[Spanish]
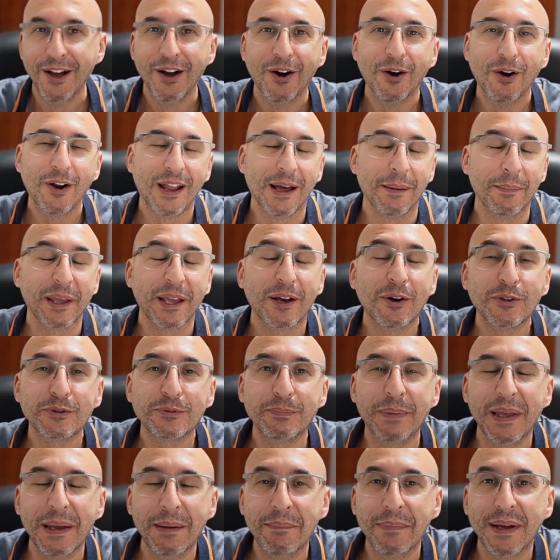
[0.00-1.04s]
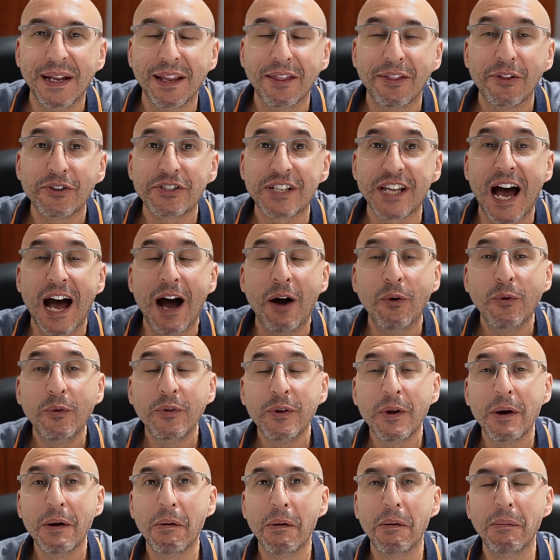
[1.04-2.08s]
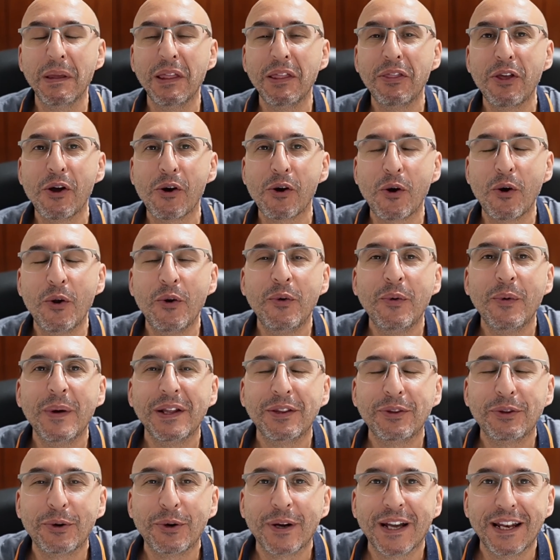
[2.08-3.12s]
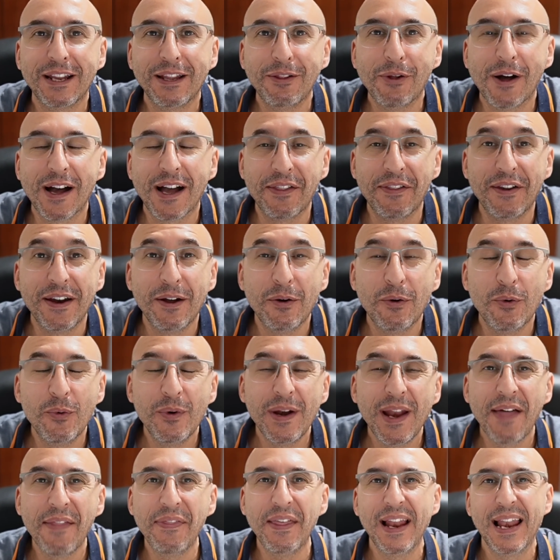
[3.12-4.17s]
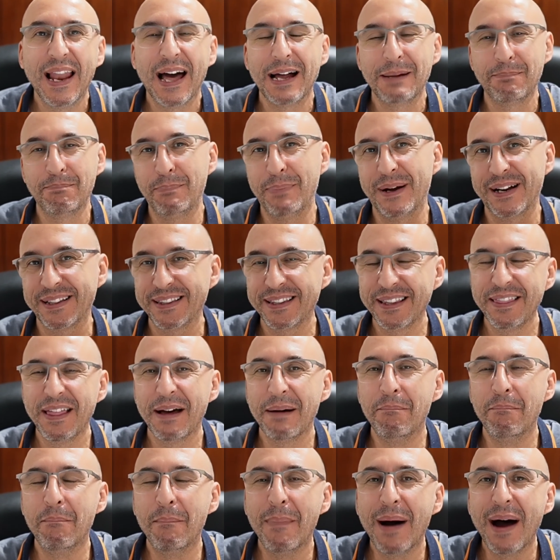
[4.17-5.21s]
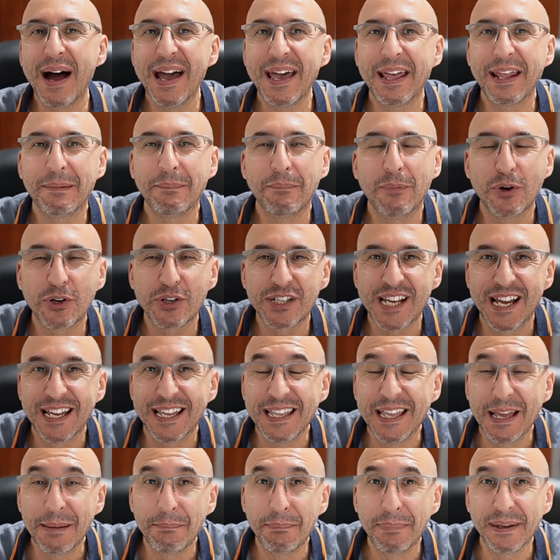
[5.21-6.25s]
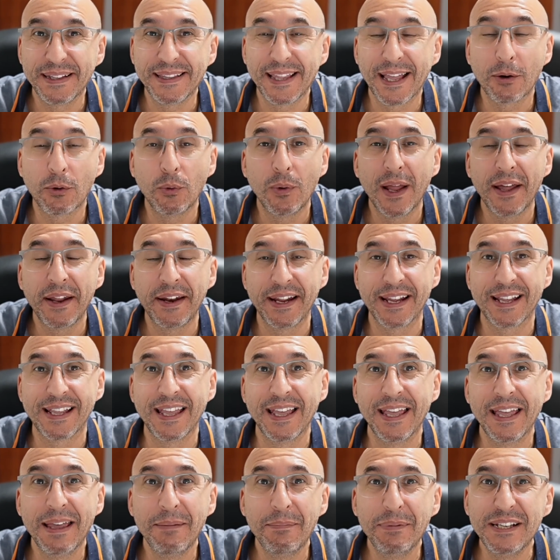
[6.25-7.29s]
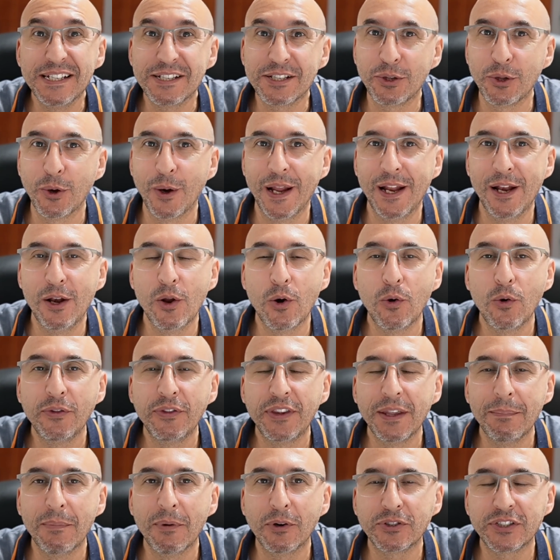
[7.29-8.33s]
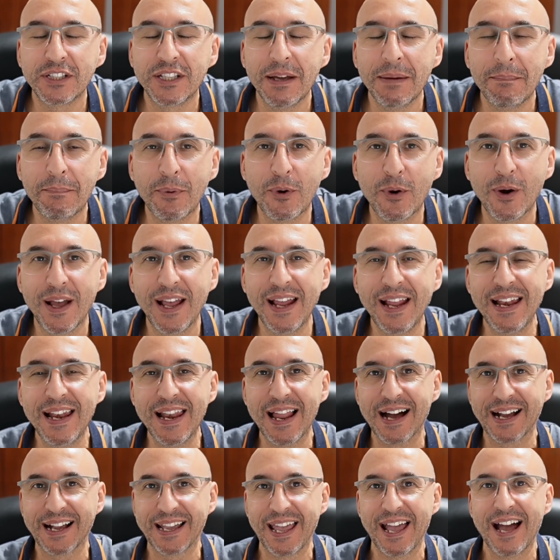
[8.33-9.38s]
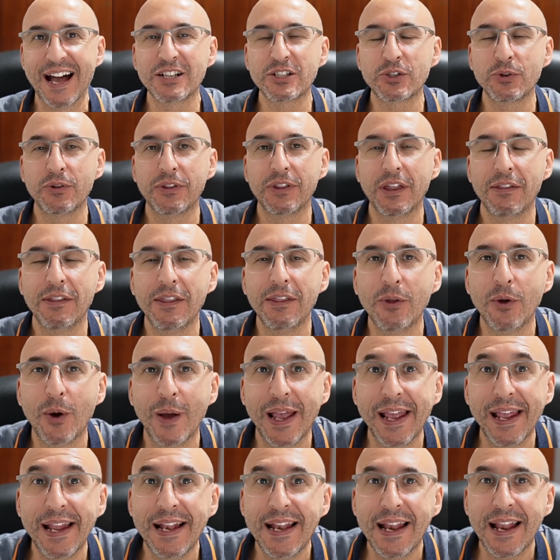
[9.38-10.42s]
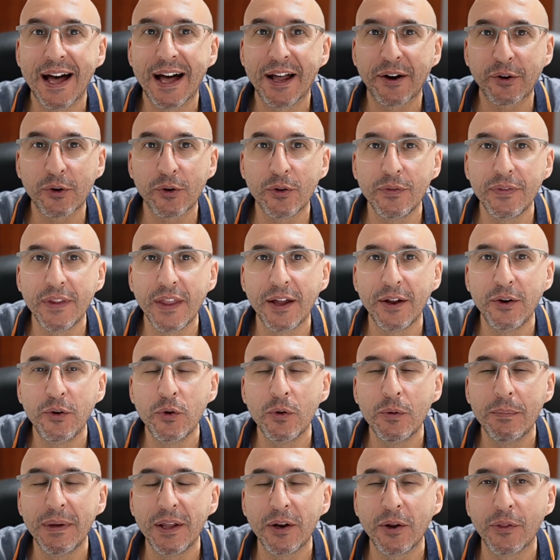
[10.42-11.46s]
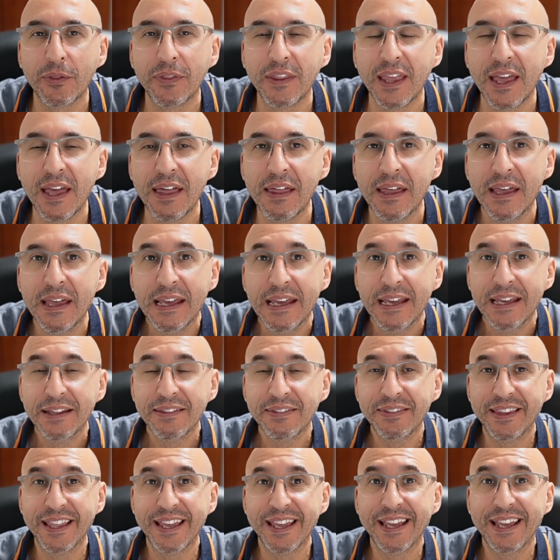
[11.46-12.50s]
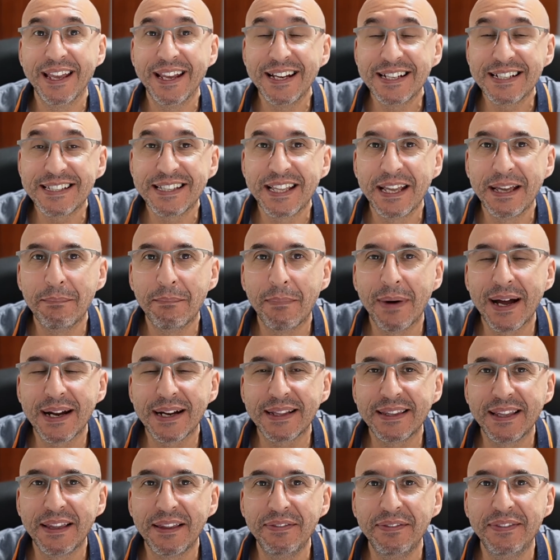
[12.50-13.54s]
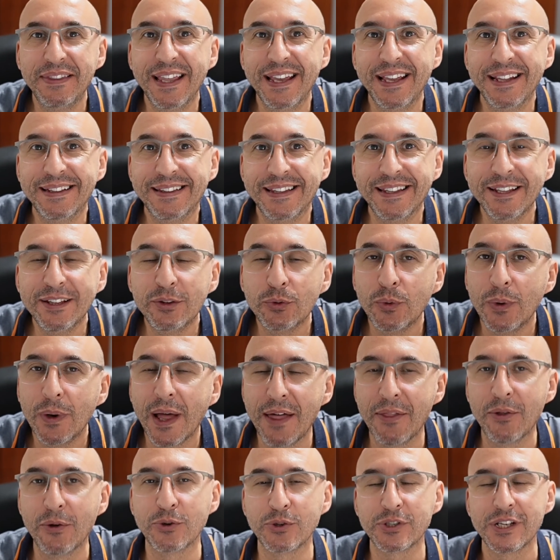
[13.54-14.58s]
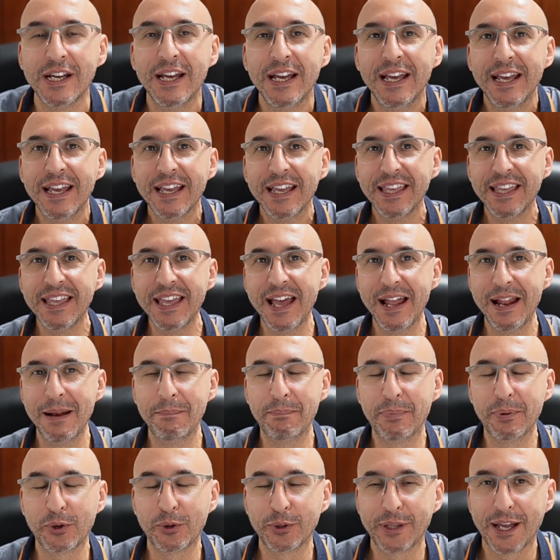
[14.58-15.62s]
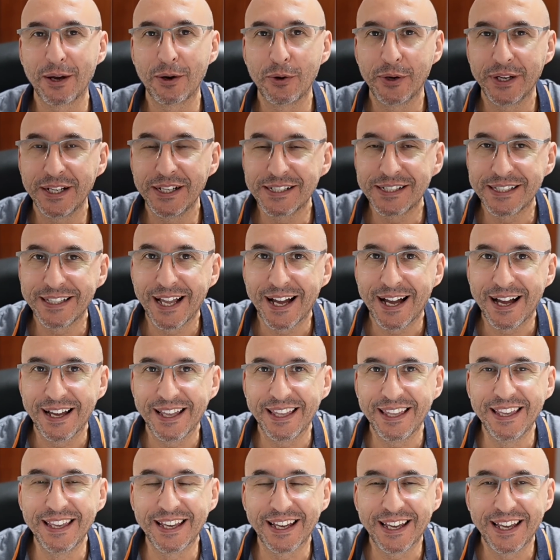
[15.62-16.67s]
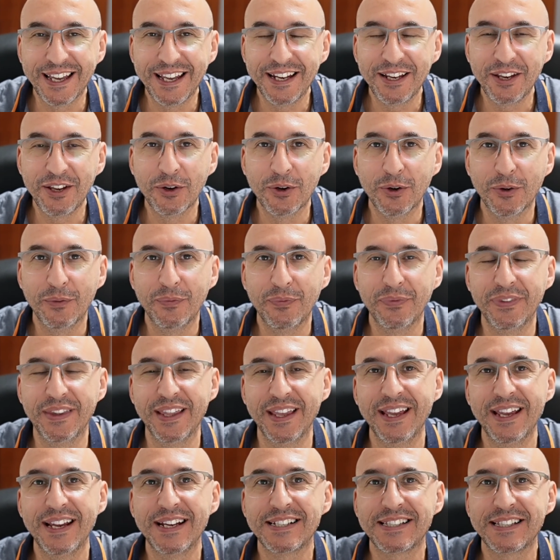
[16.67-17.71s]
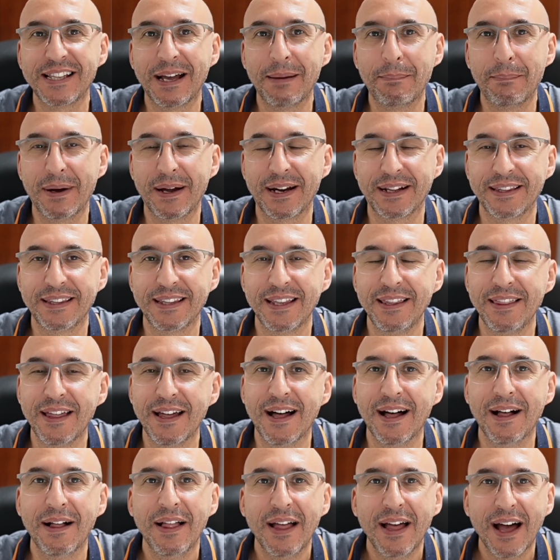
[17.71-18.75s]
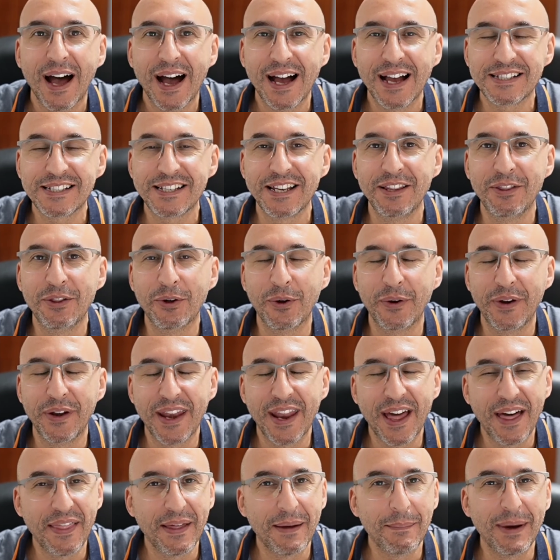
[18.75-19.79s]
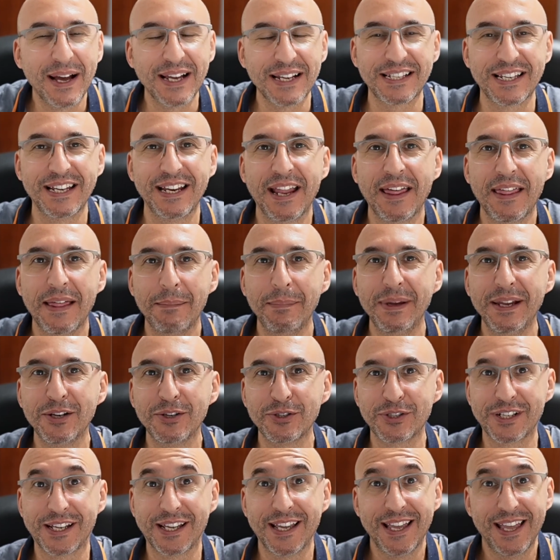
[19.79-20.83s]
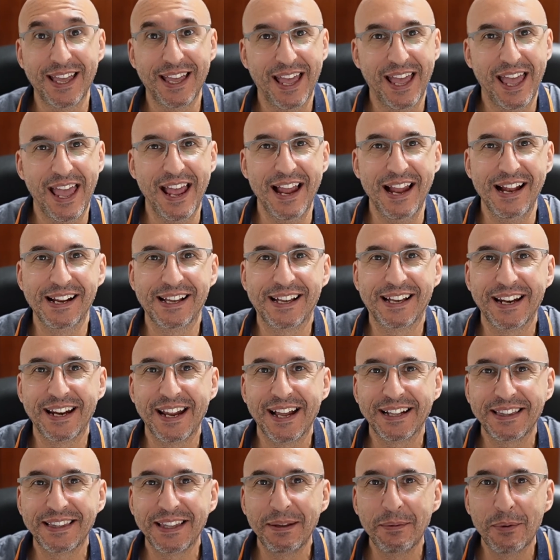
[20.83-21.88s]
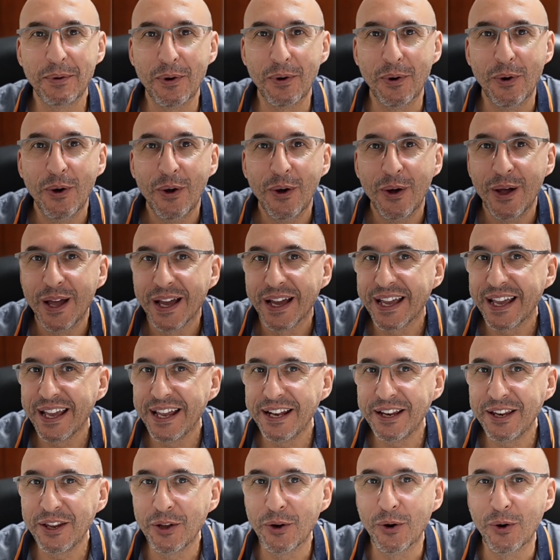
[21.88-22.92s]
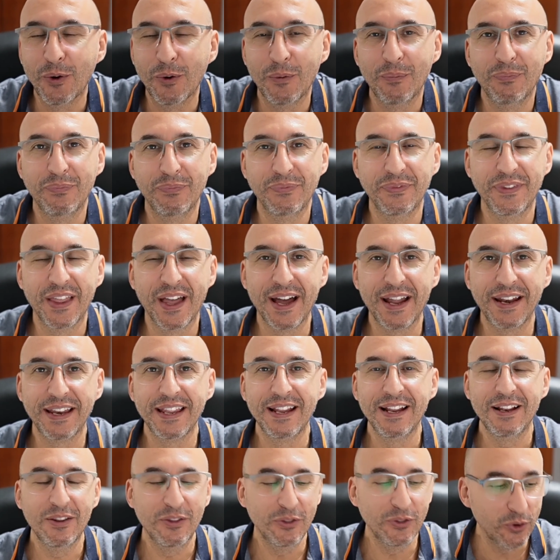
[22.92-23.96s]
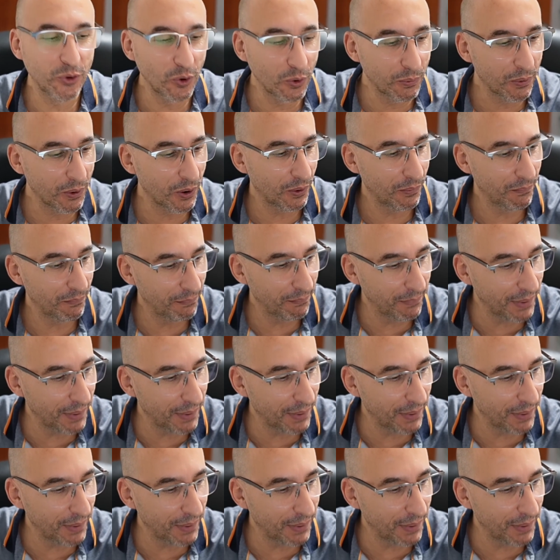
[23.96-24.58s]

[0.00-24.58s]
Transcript: Hola amigos, bienvenidos a un nuevo vídeo con nuestro querido ajedrez, una de las partidas más hermosas y espectaculares que he visto en los últimos tiempos, en la que ha sucedido en la ronda número 10 de este martes de titulados. Y el protagonista y genio de esta partida ha sido nada más y nada menos que el creativo genio Daniel Dubo.